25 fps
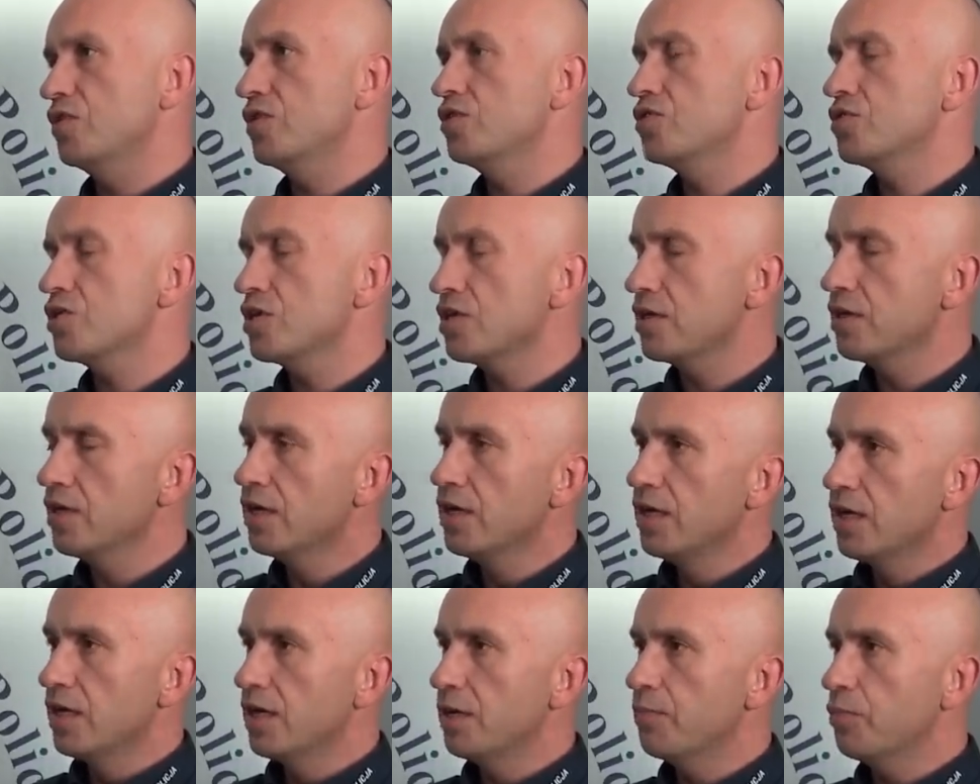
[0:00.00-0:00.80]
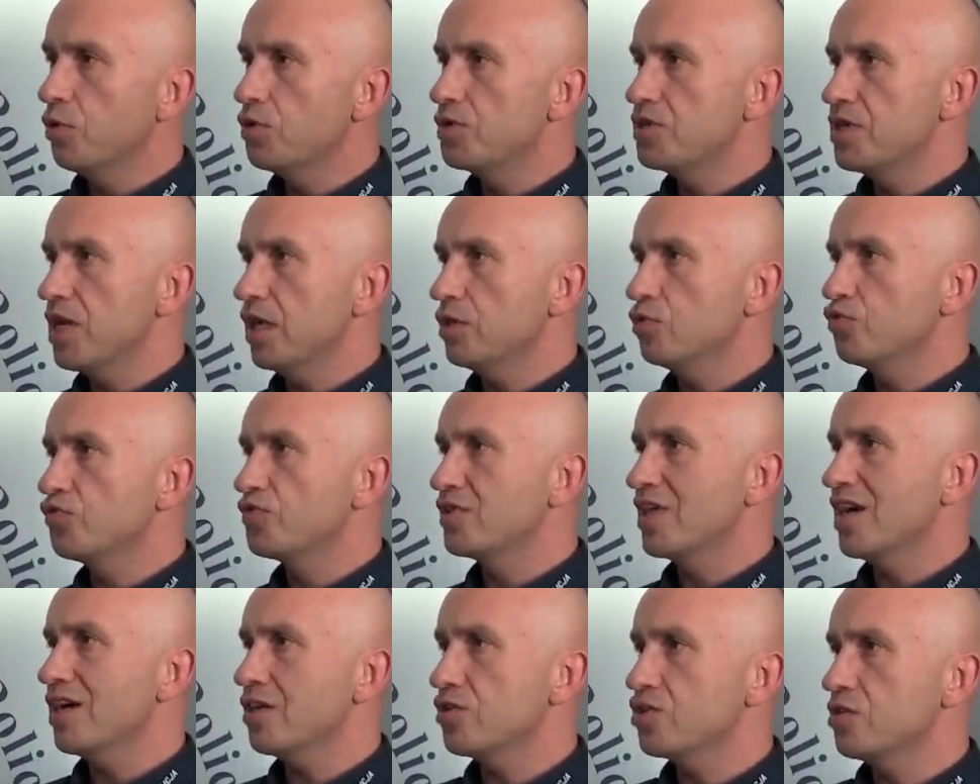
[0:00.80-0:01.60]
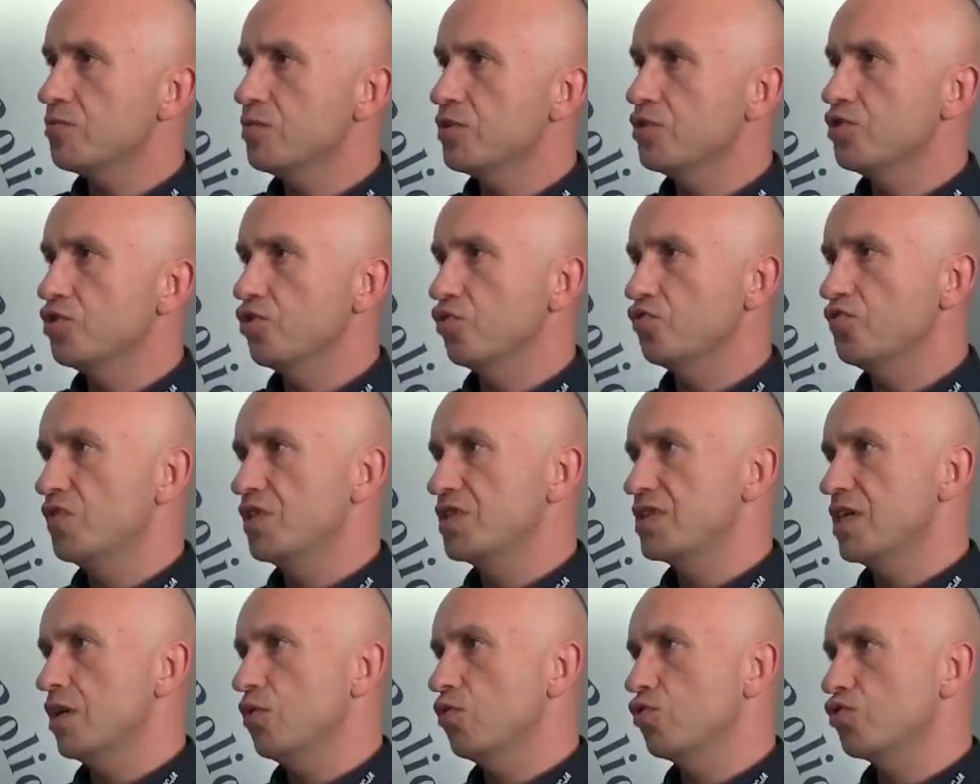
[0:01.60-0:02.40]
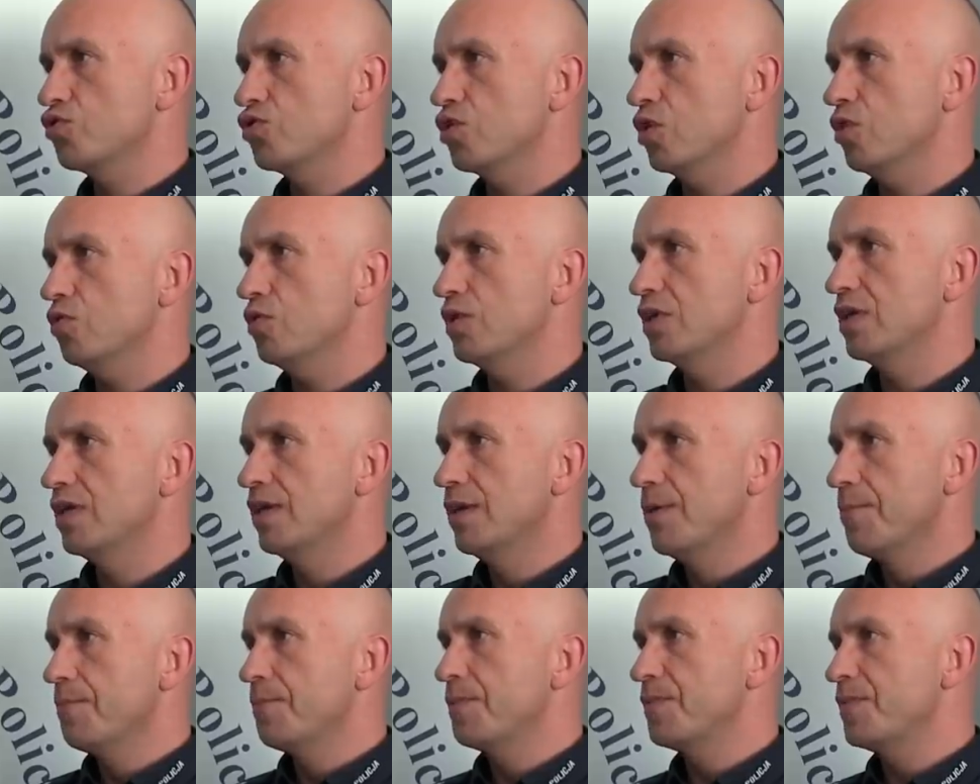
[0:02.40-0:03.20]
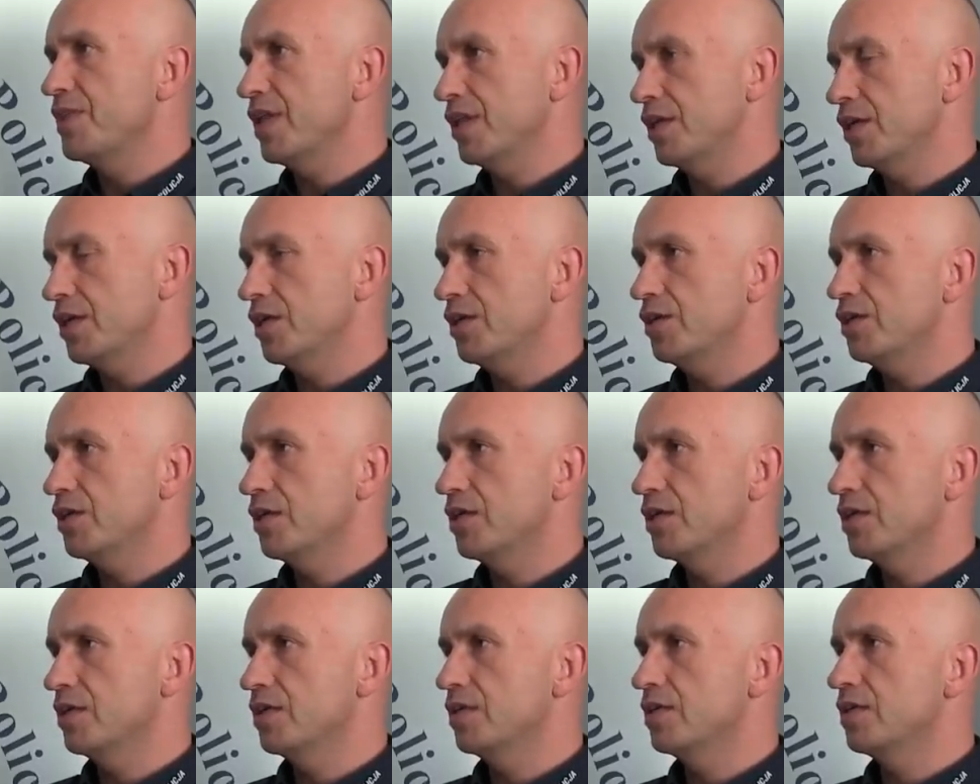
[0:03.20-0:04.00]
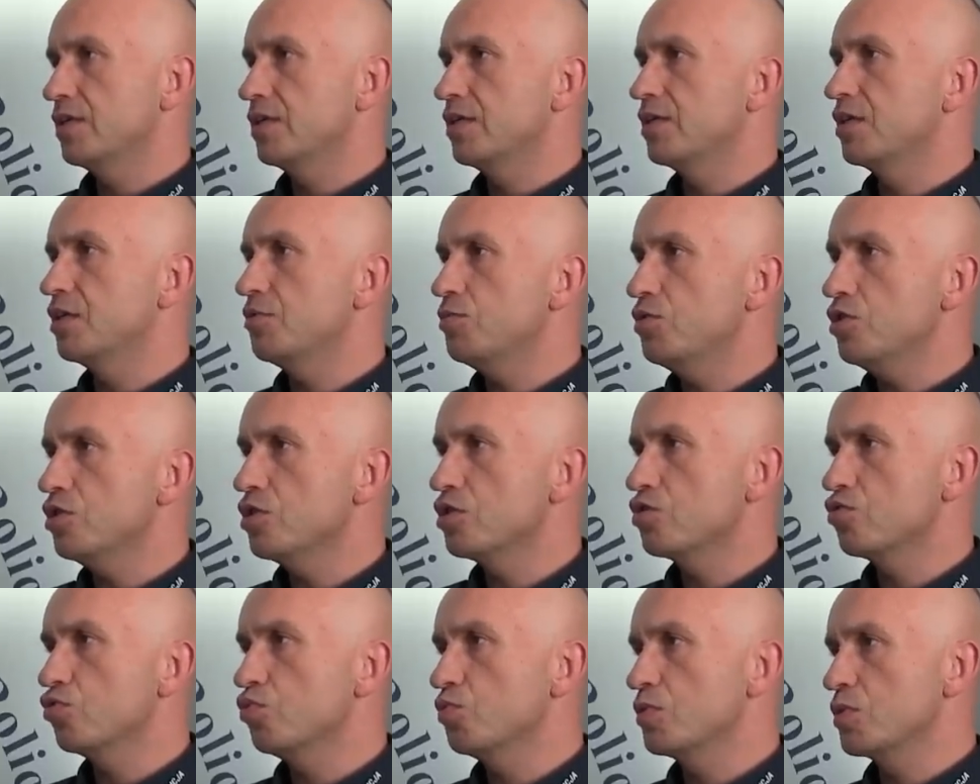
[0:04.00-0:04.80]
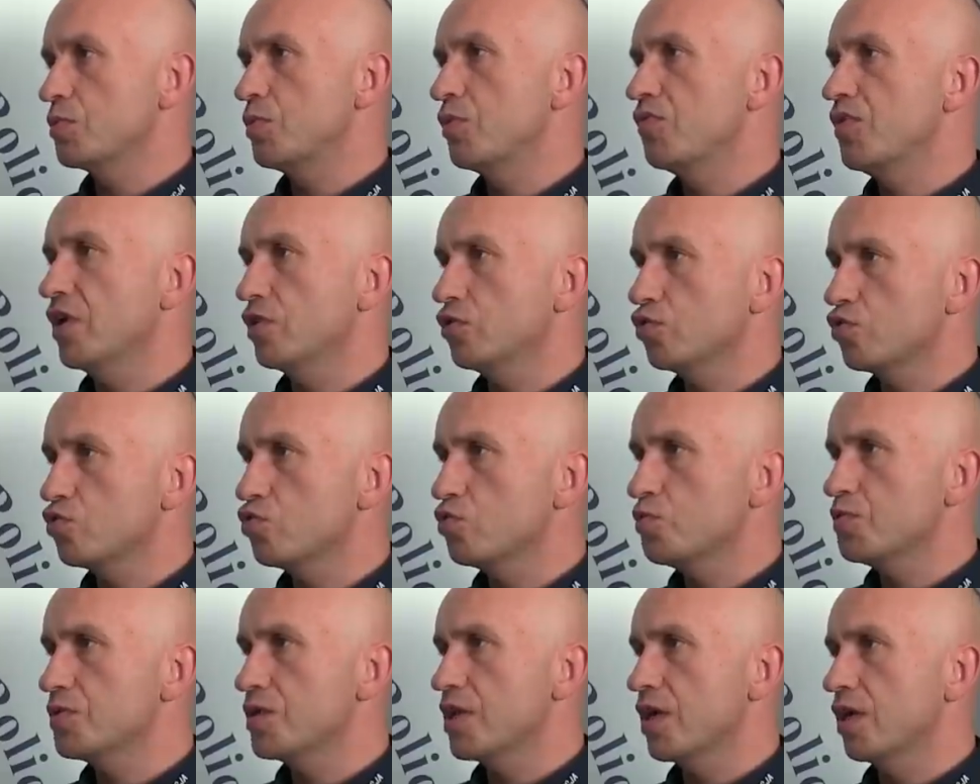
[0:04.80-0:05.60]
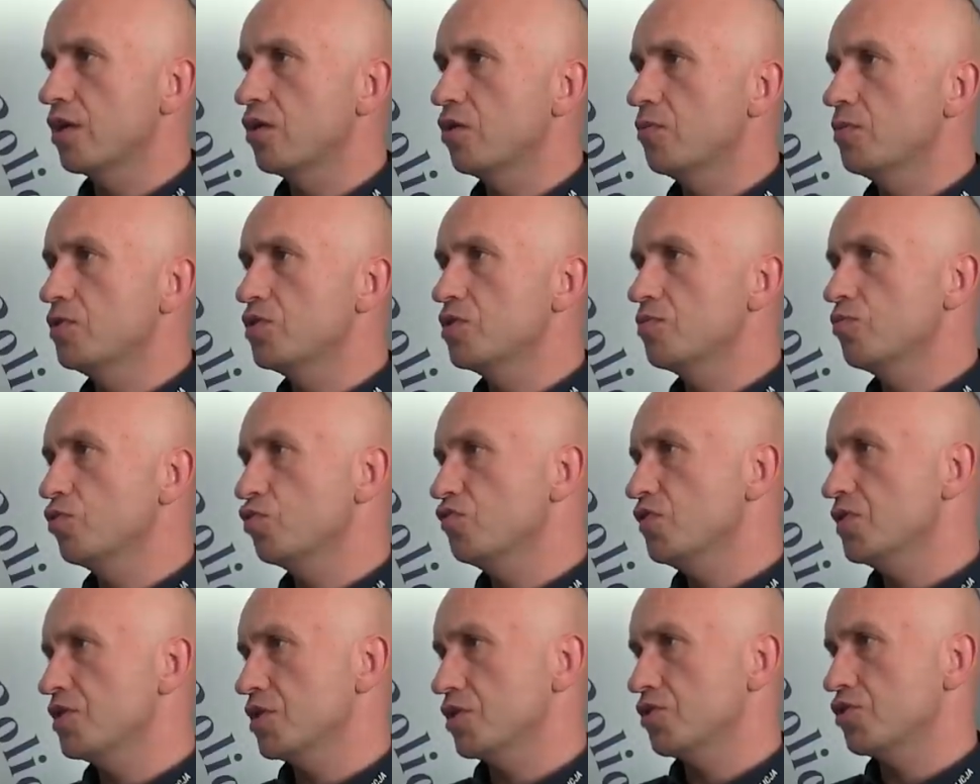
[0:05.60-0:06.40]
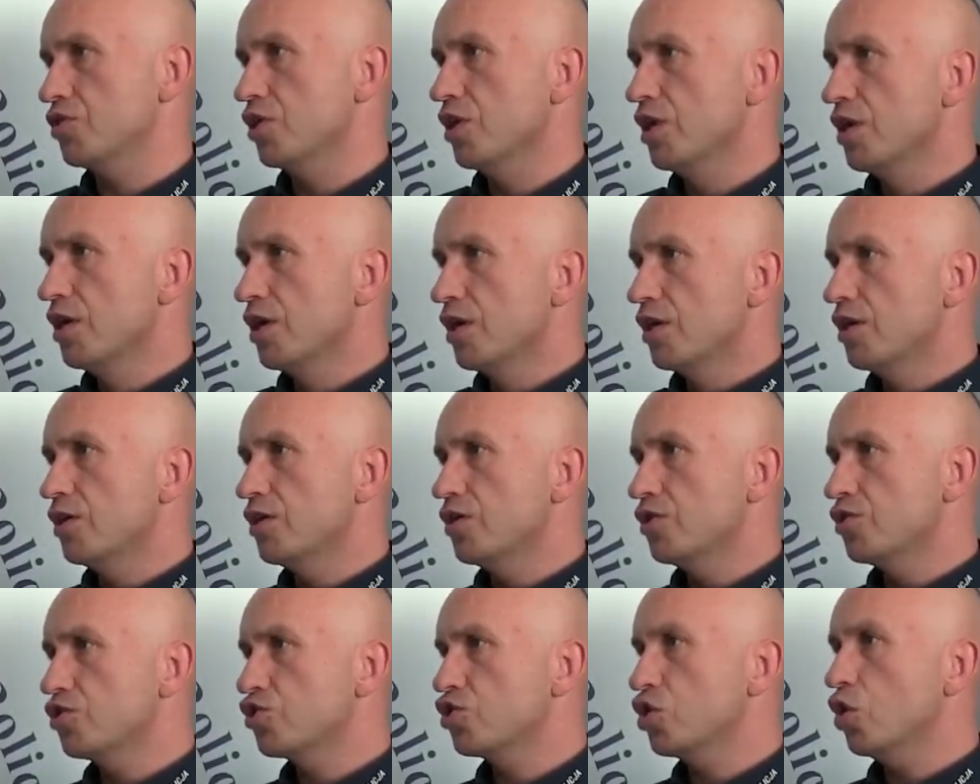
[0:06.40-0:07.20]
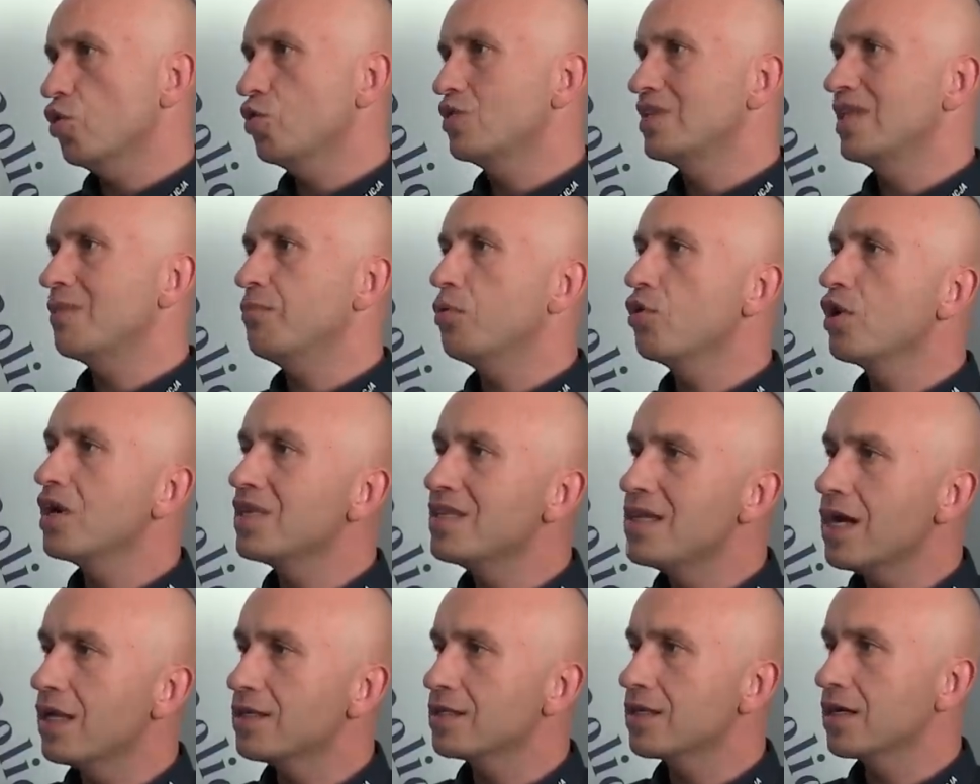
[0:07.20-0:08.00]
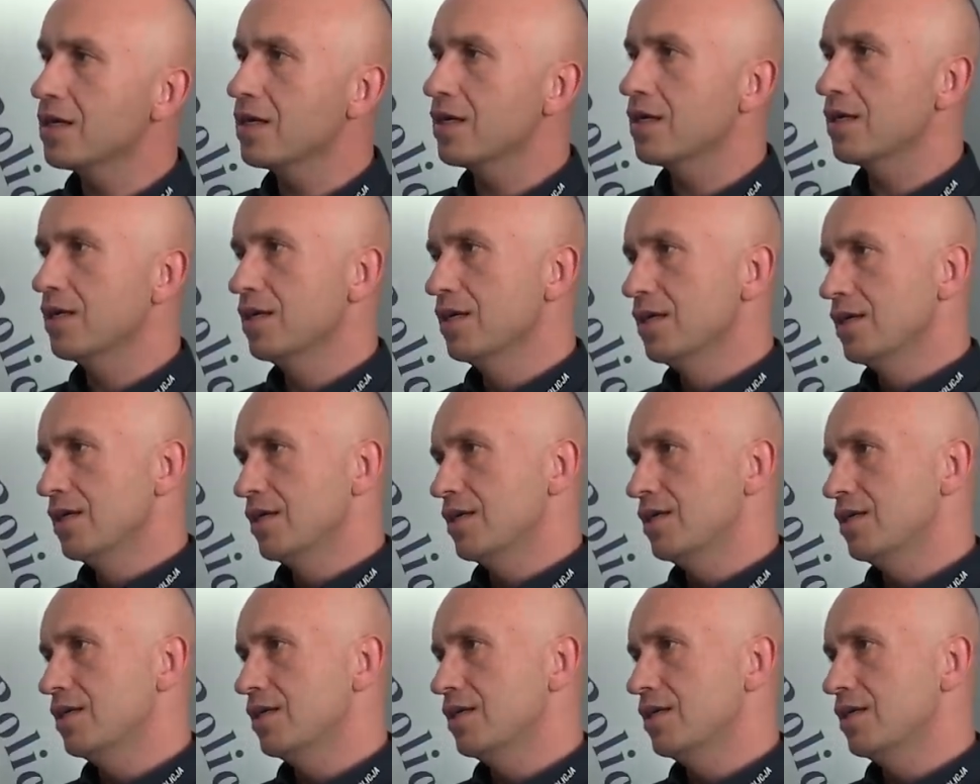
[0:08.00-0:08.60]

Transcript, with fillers: Więcej policjantów także będzie odwiedzało szkoły na terenie gminy Słupsk, powiatu słupskiego. Będziemy odwiedzać szkoły na pogadankach